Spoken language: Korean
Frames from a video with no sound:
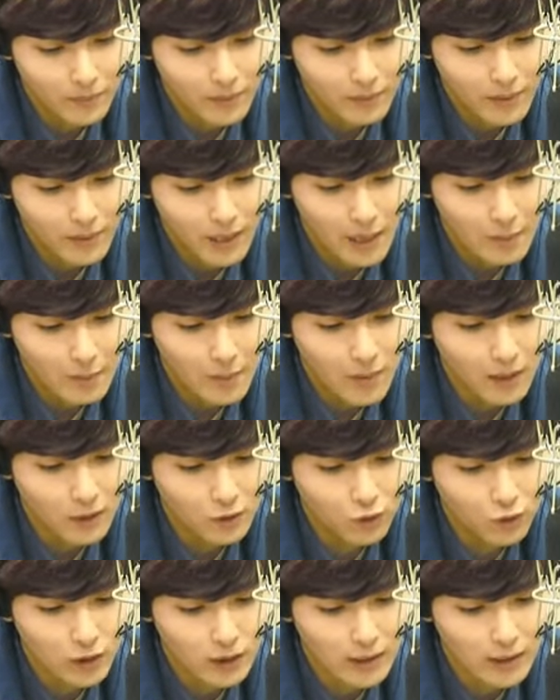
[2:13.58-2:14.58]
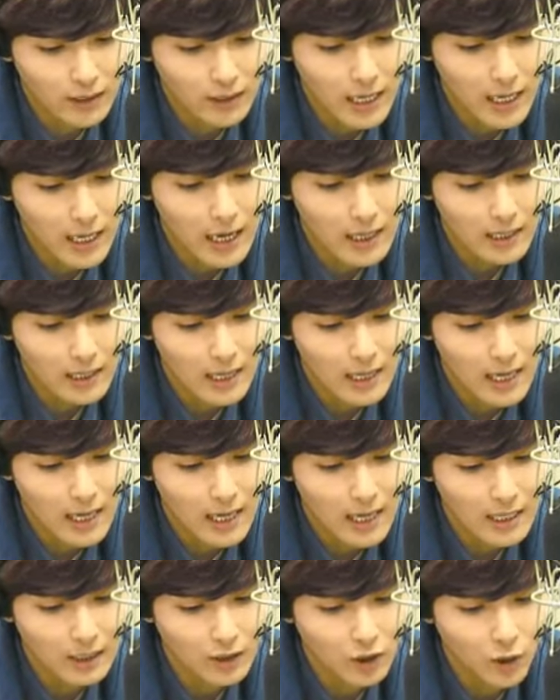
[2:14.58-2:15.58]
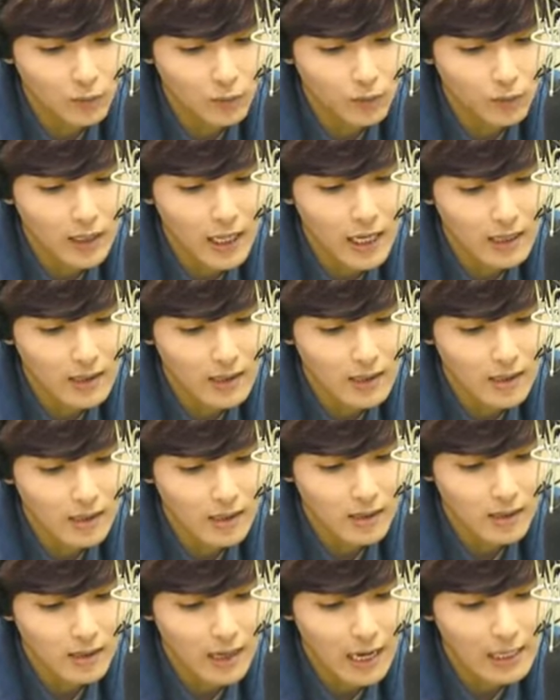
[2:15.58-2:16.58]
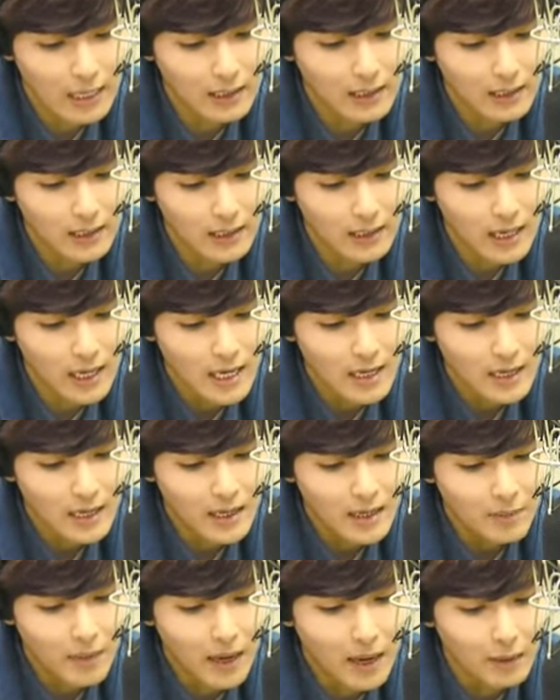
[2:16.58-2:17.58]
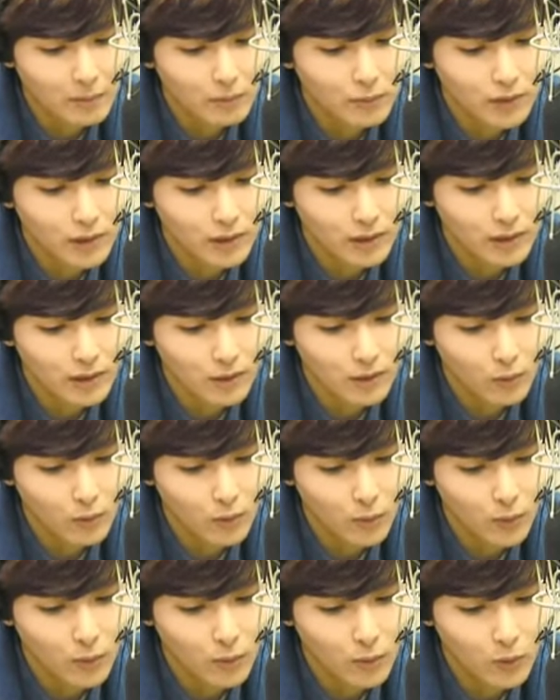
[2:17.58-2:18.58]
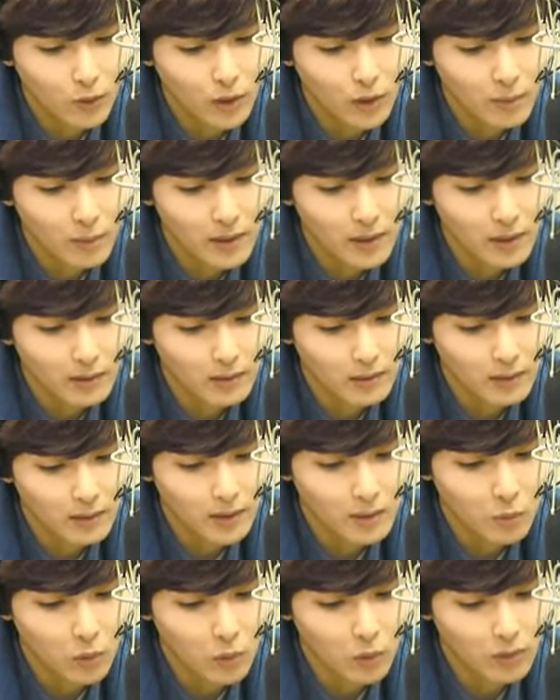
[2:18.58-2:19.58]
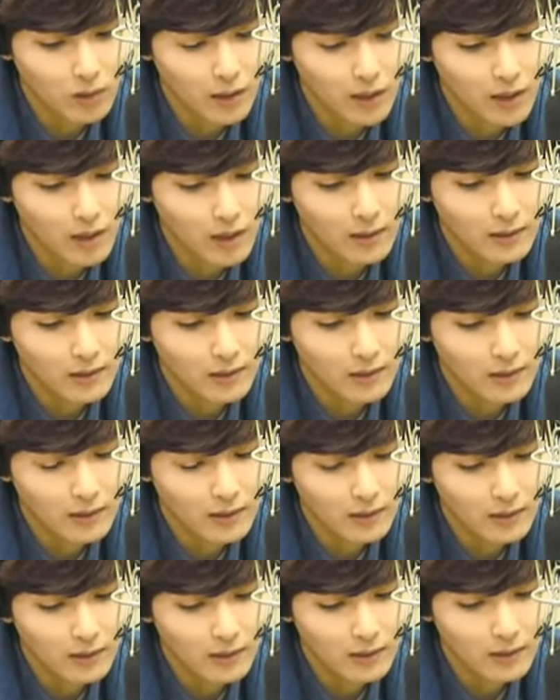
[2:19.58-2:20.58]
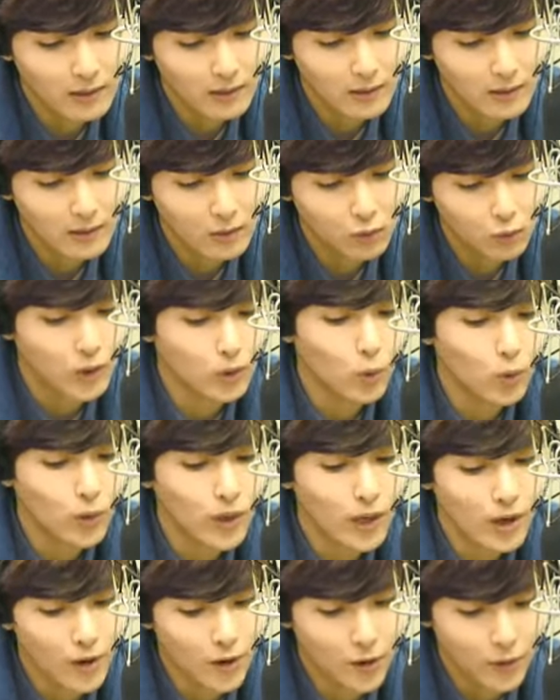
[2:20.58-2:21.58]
아빠가 주신 사랑의 천분의 일, 아니, 만분의 일도 보답해 드리지 못해. 죄송해요.